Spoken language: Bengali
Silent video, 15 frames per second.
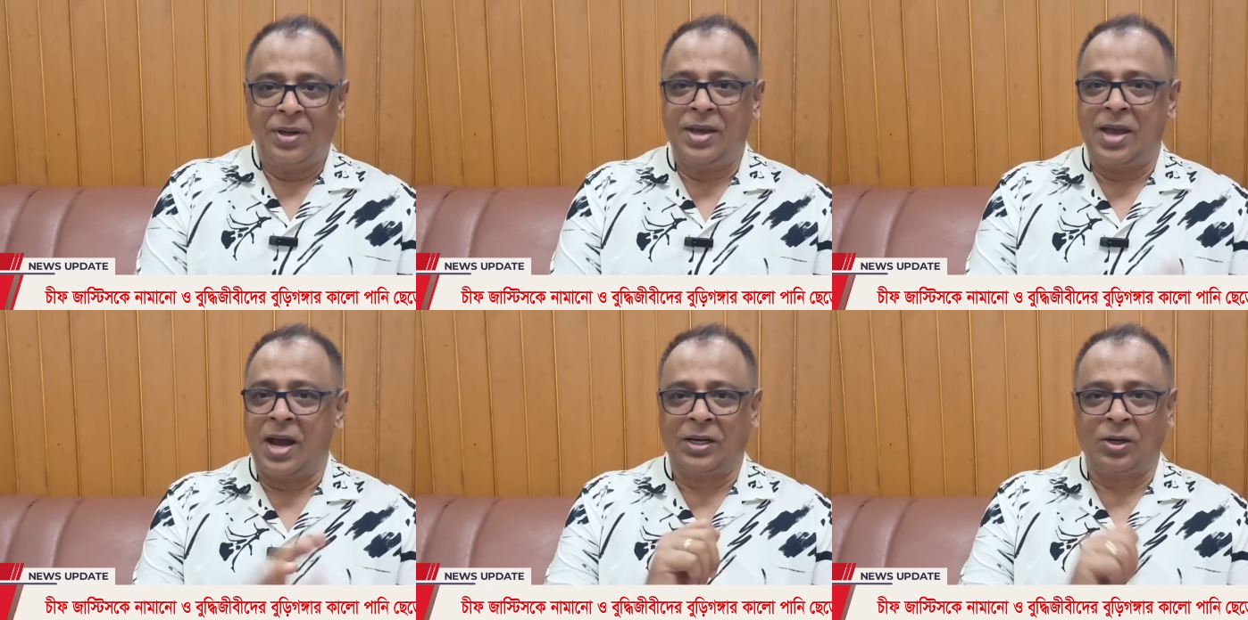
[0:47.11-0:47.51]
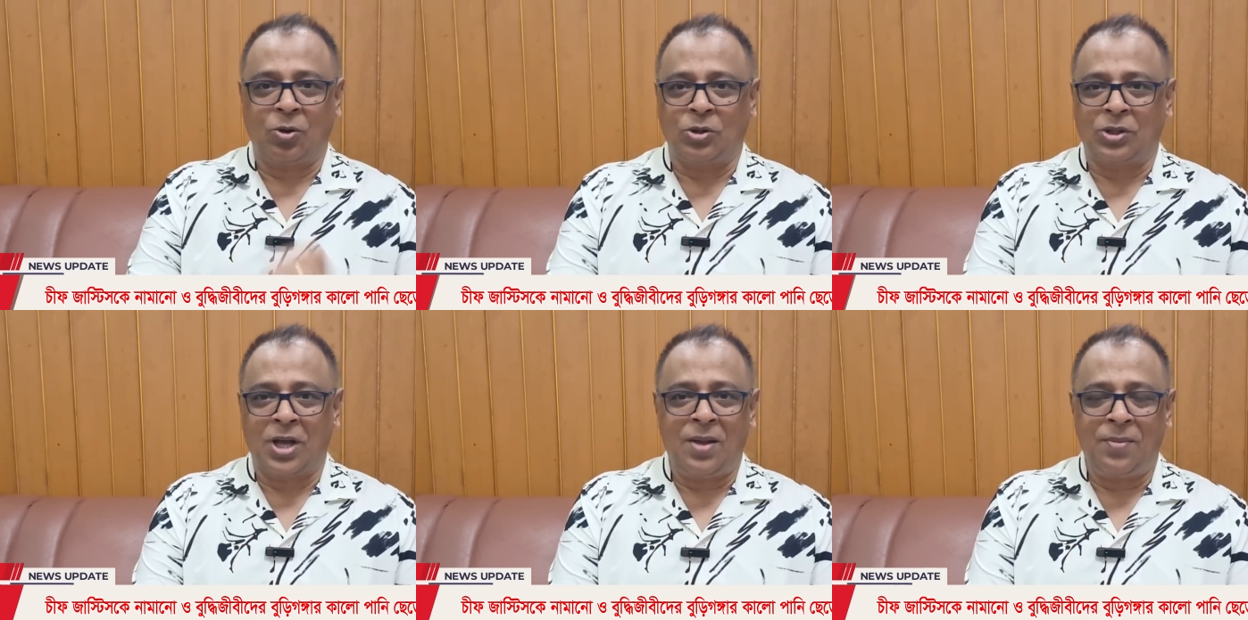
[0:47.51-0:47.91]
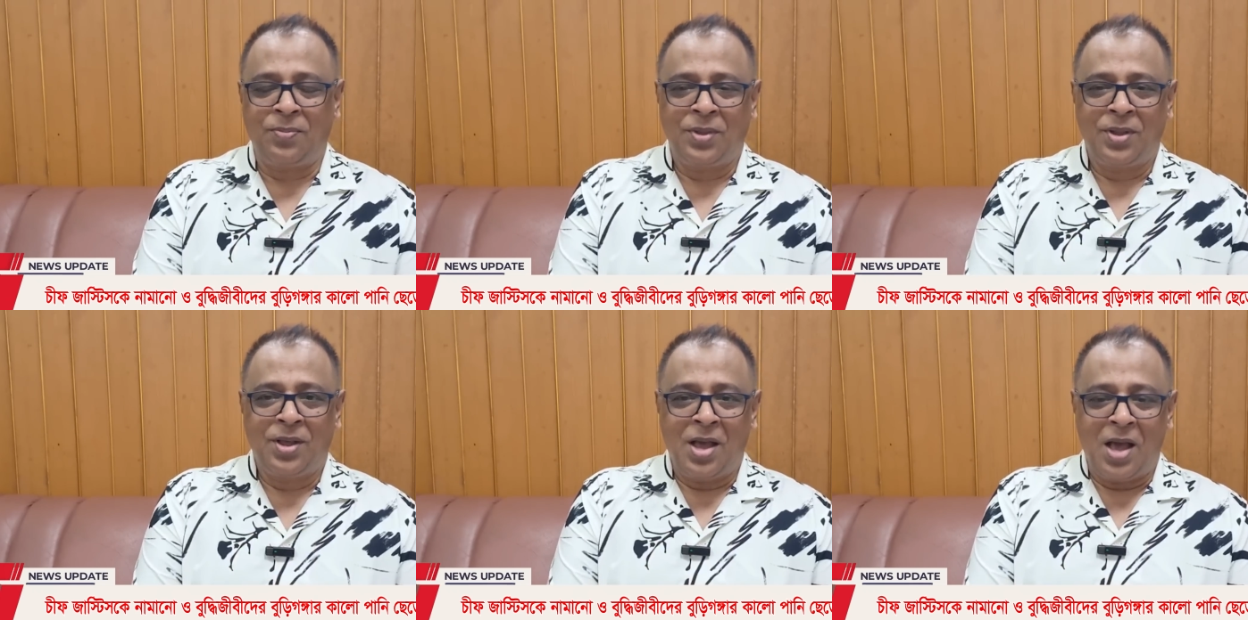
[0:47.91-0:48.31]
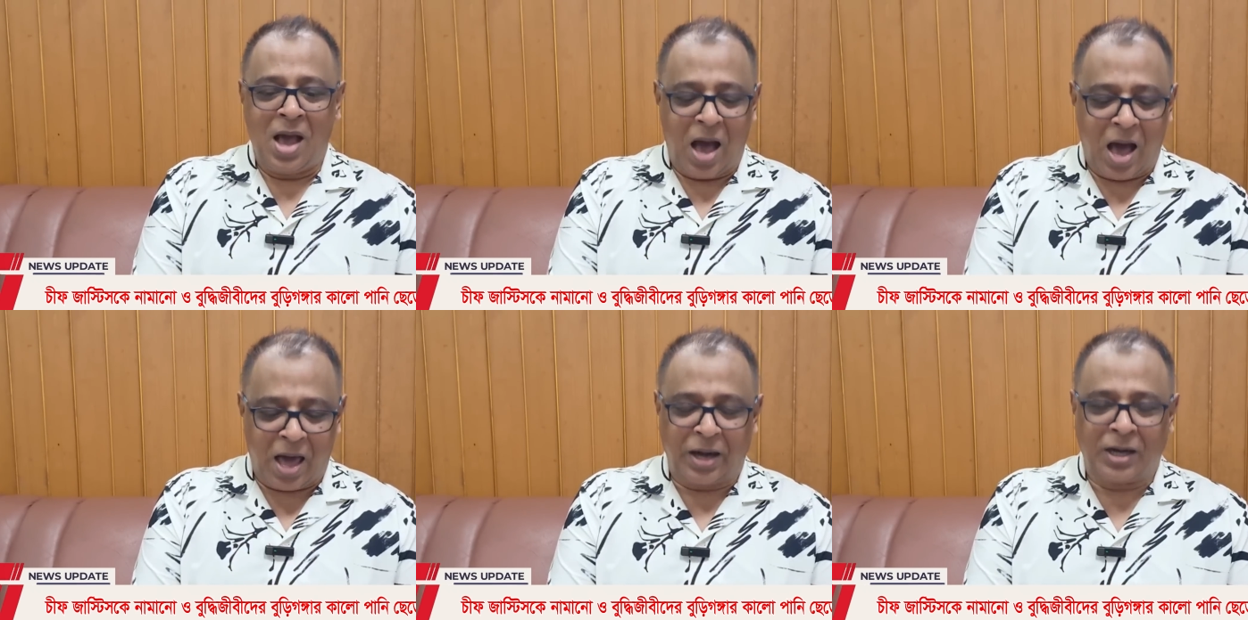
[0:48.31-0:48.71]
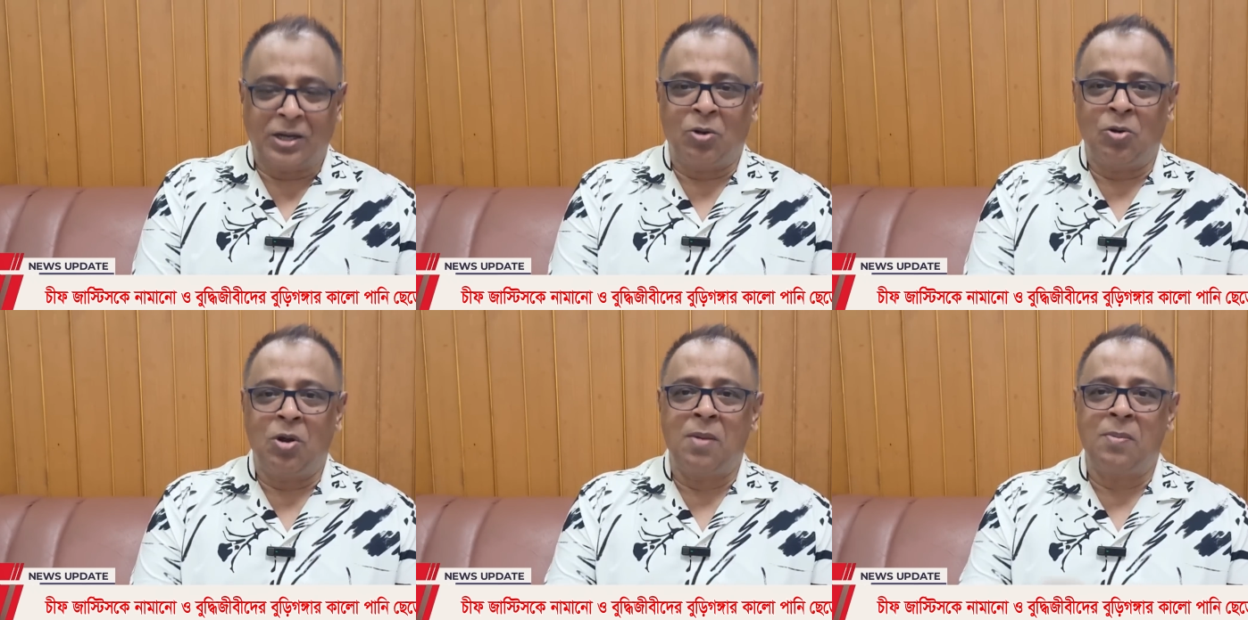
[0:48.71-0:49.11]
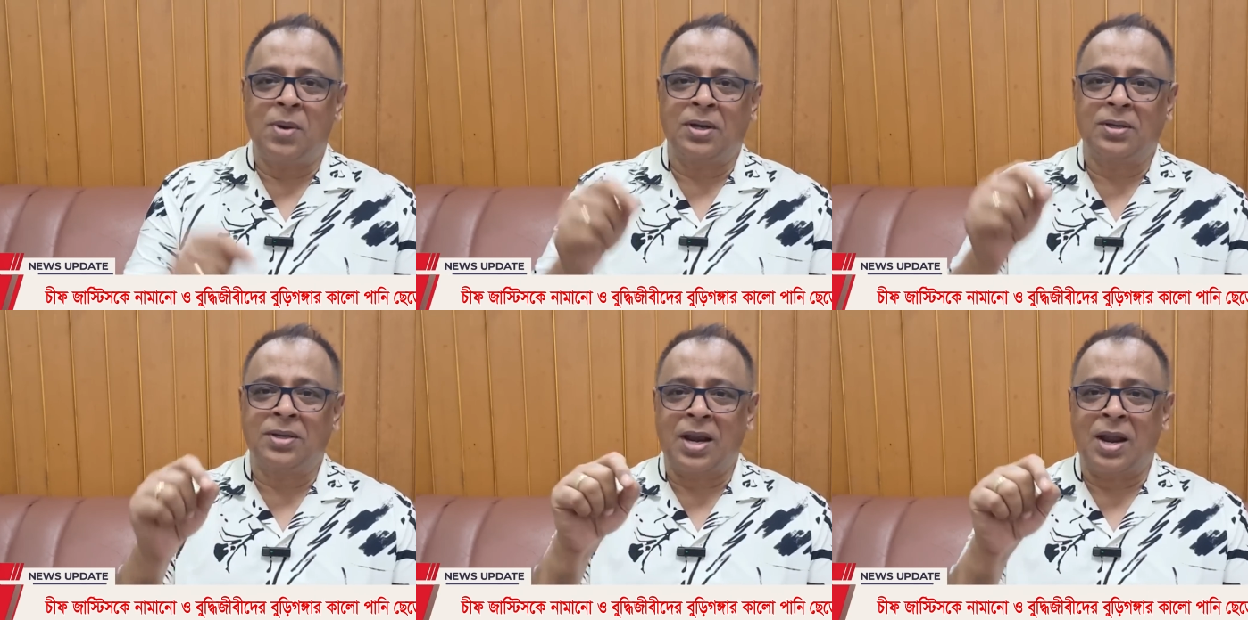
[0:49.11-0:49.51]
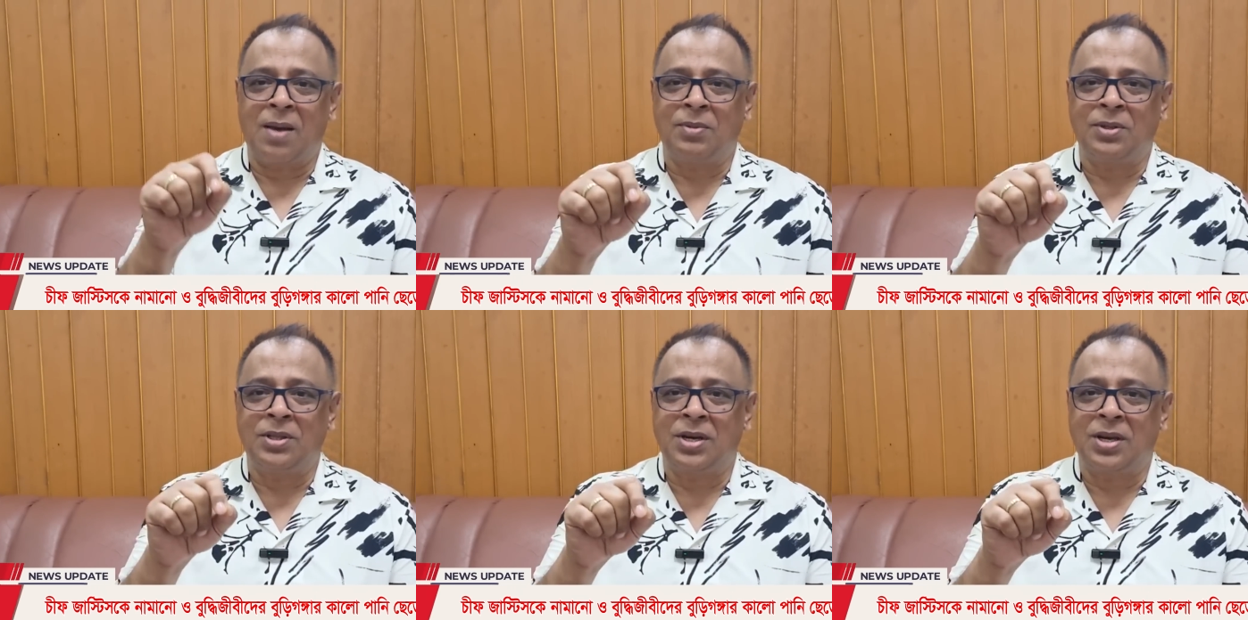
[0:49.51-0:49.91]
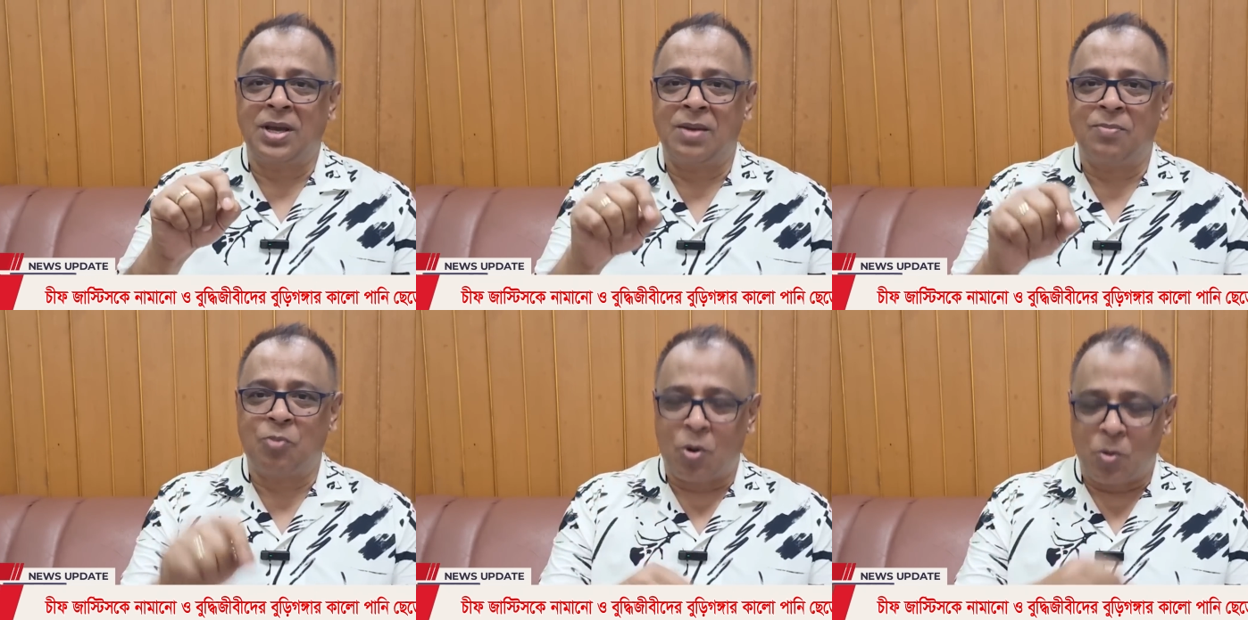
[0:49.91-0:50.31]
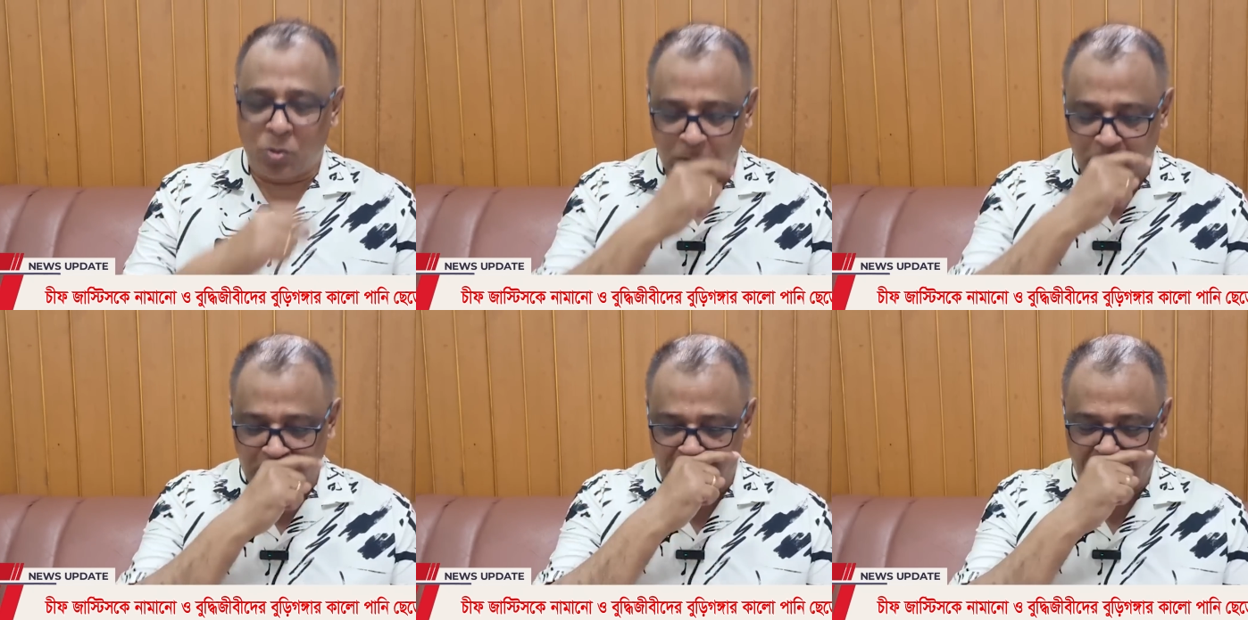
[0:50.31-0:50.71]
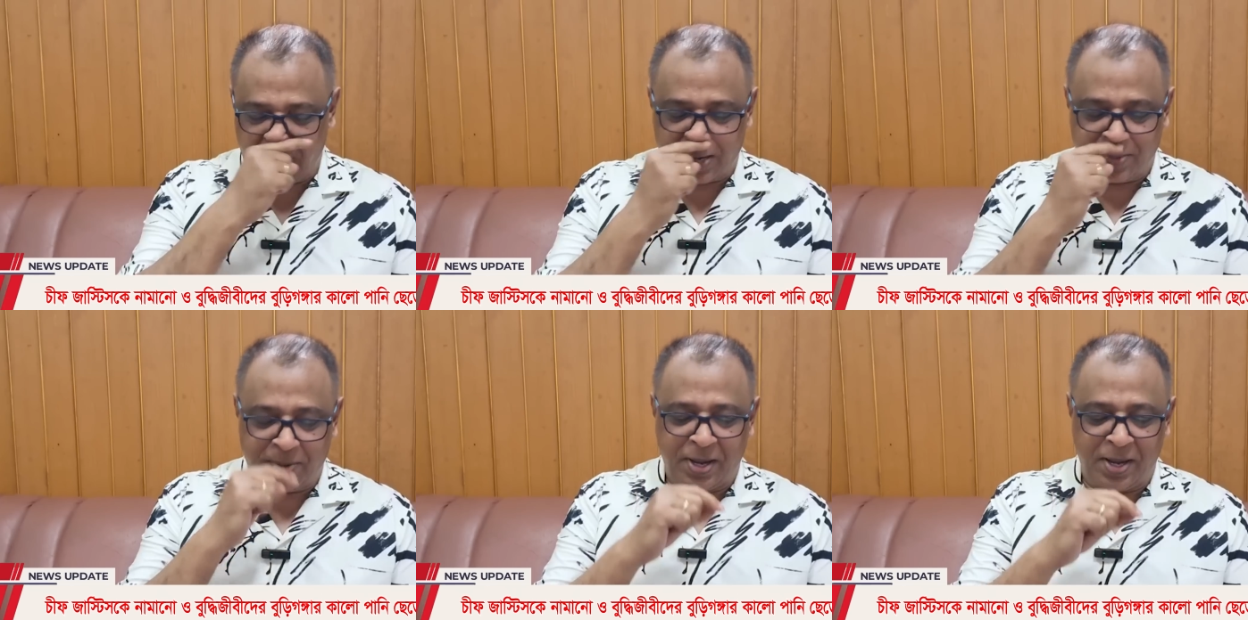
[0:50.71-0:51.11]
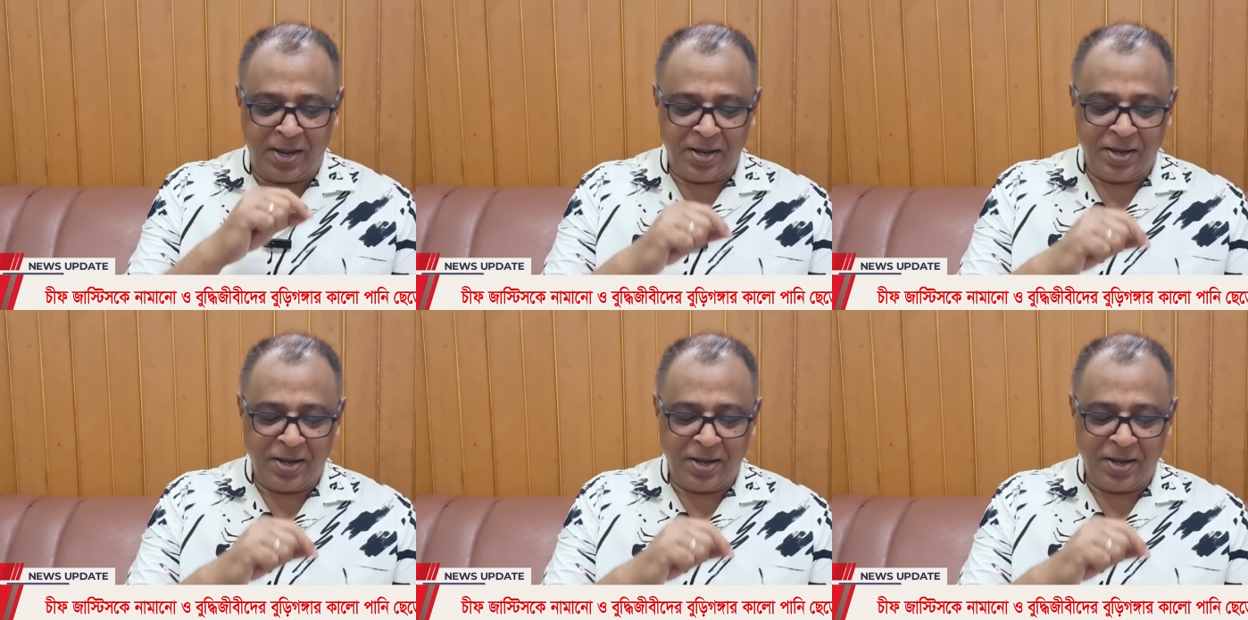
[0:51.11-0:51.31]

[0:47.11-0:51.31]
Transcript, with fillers: এই একটা কথা আর একটা হলো এবার যারা আমাদেরকে পরামর্শ দিতে আসবে